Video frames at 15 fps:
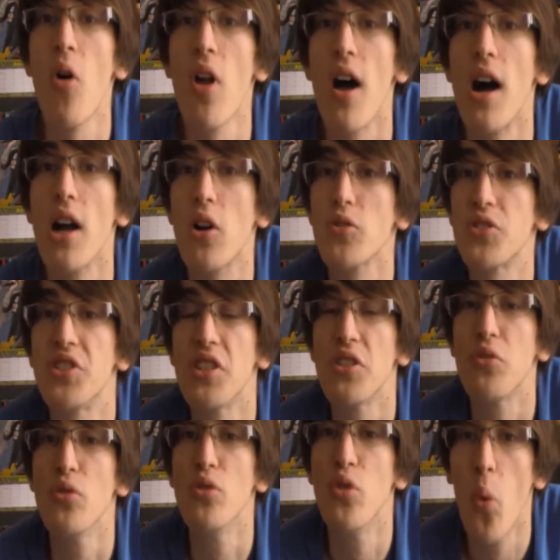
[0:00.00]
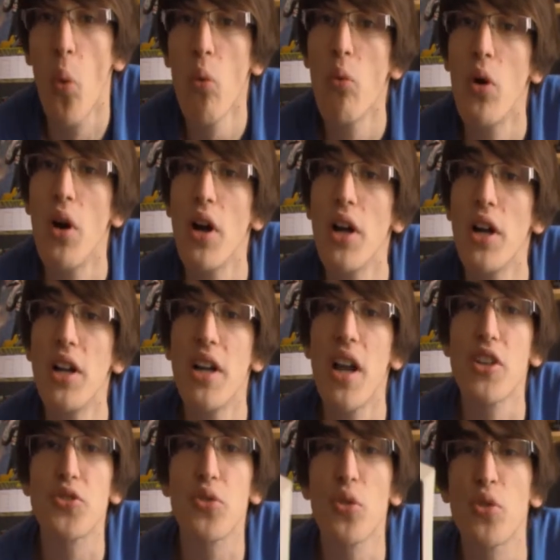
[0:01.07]
la quantité de noms et
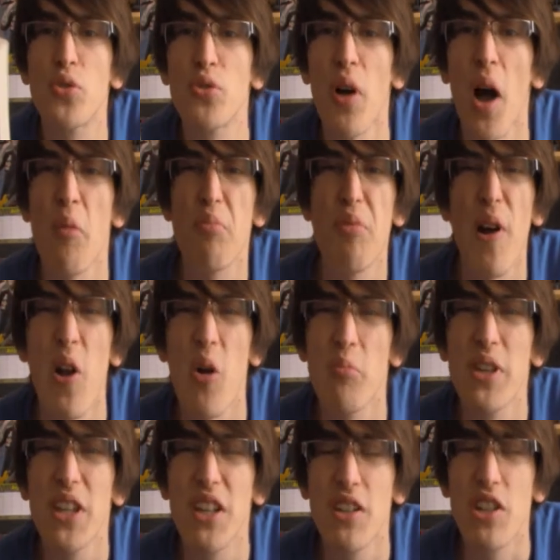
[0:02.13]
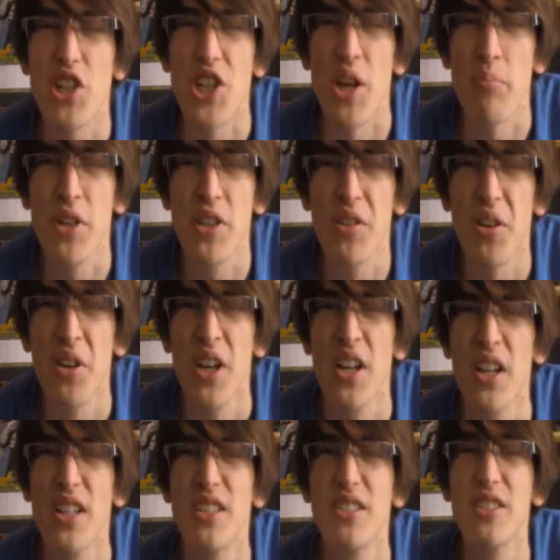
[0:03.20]
la structure un peu alambiquée des chapitres
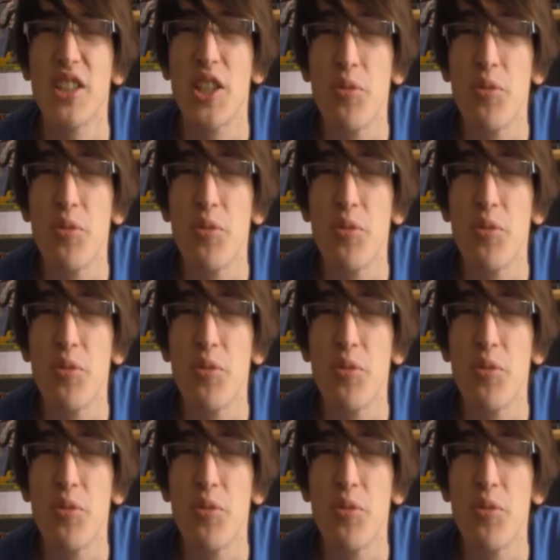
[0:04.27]
qui